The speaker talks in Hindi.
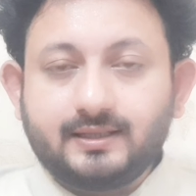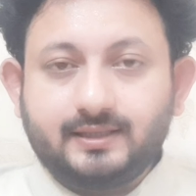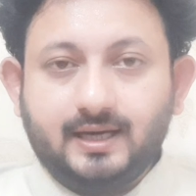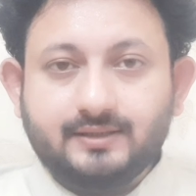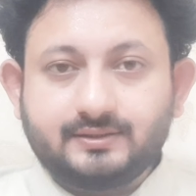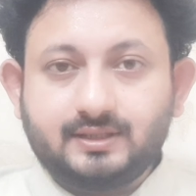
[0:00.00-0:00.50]

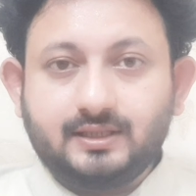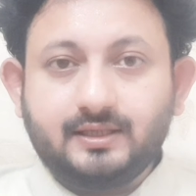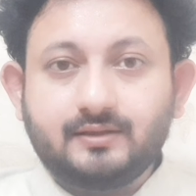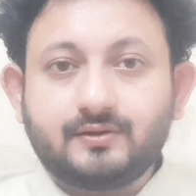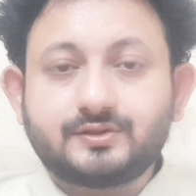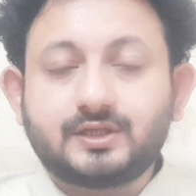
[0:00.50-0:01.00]
या हज़रत अली
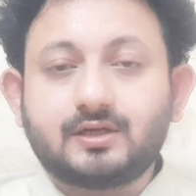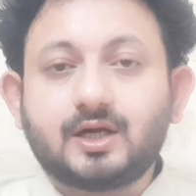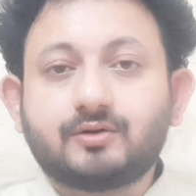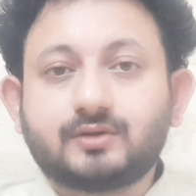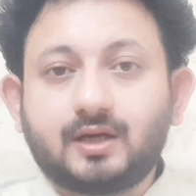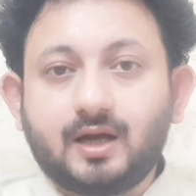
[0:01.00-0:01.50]
रज़ी
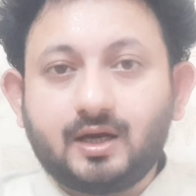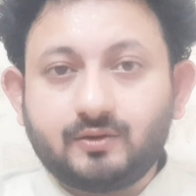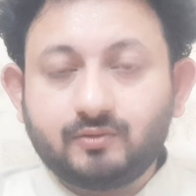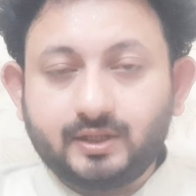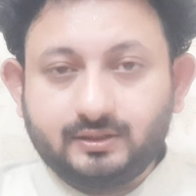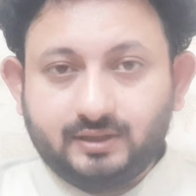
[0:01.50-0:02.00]
अल्लाह
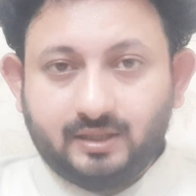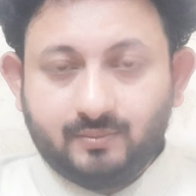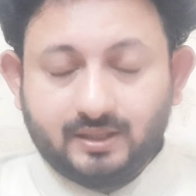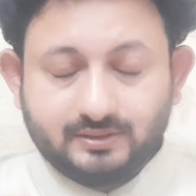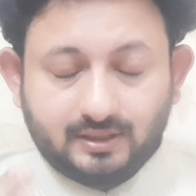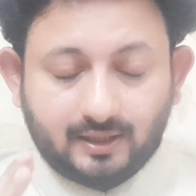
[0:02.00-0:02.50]
तह लिखते हैं
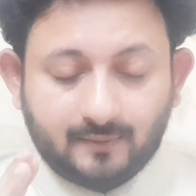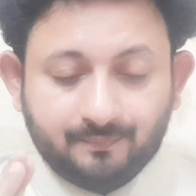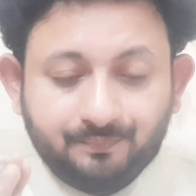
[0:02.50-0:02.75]
माजल्ला